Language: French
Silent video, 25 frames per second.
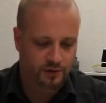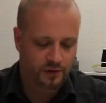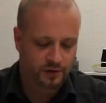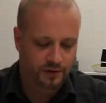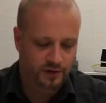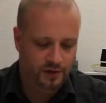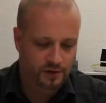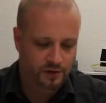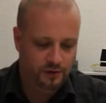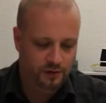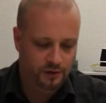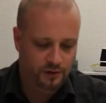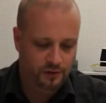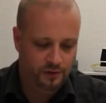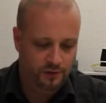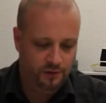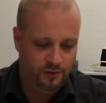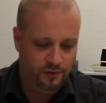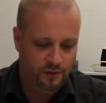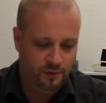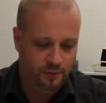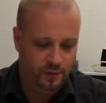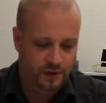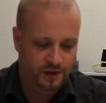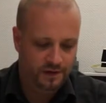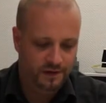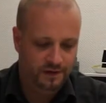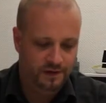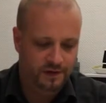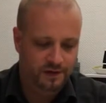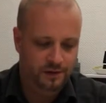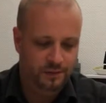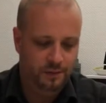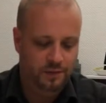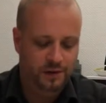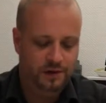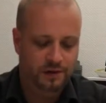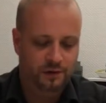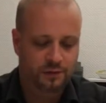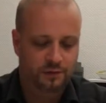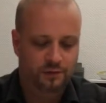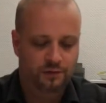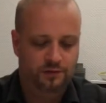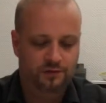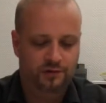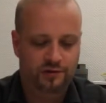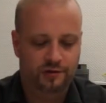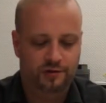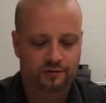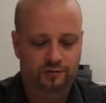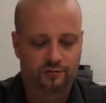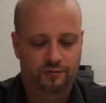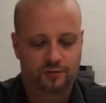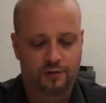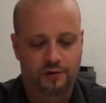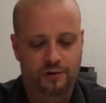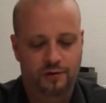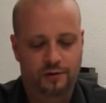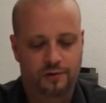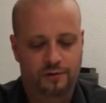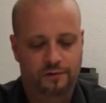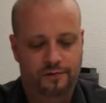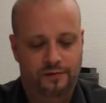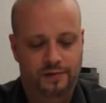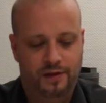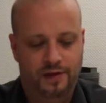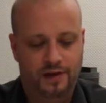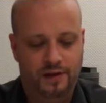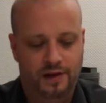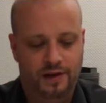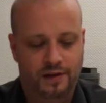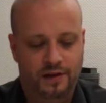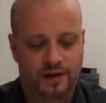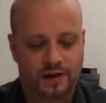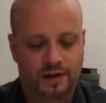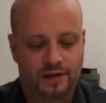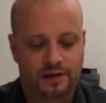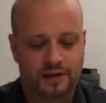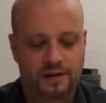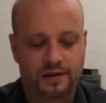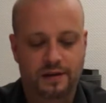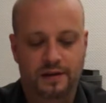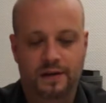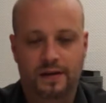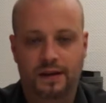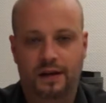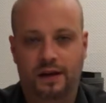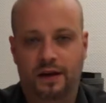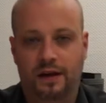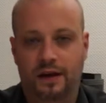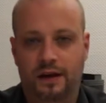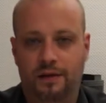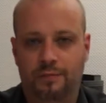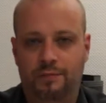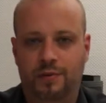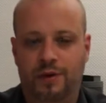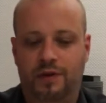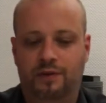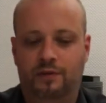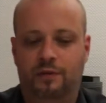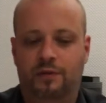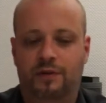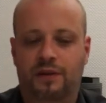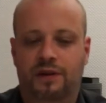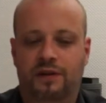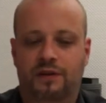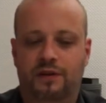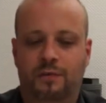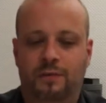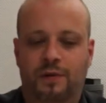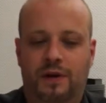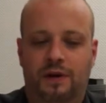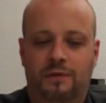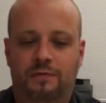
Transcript: dans Dragon Run, le principe est que chaque joueur va incarner un personnage